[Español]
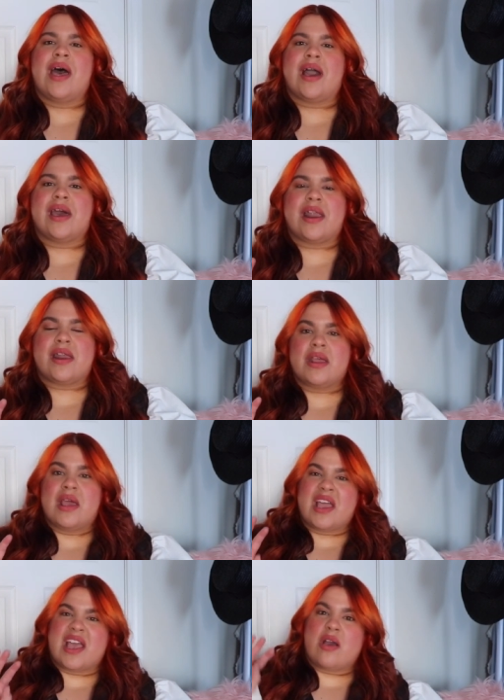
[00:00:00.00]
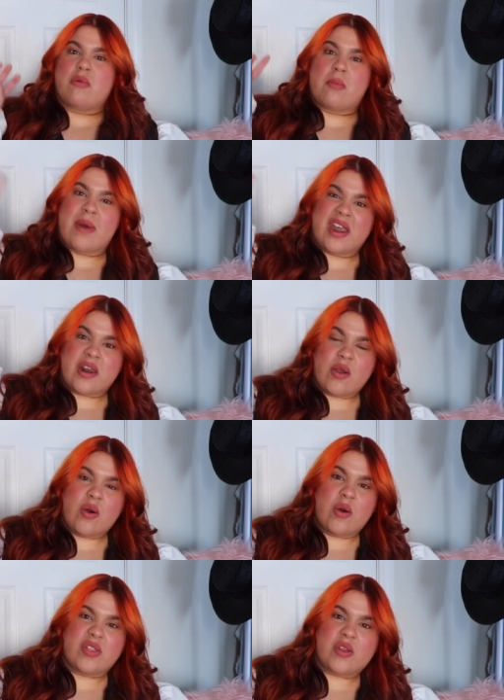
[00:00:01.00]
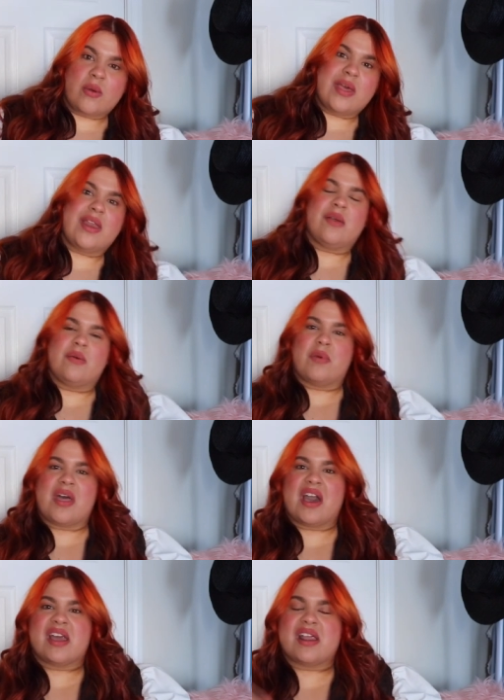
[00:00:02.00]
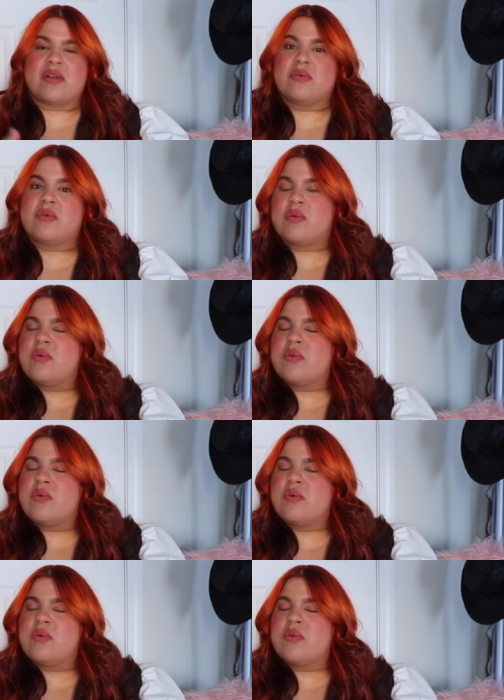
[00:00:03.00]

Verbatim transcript: agarrar que es como más rojo, estrobérico, puedes agarrar un,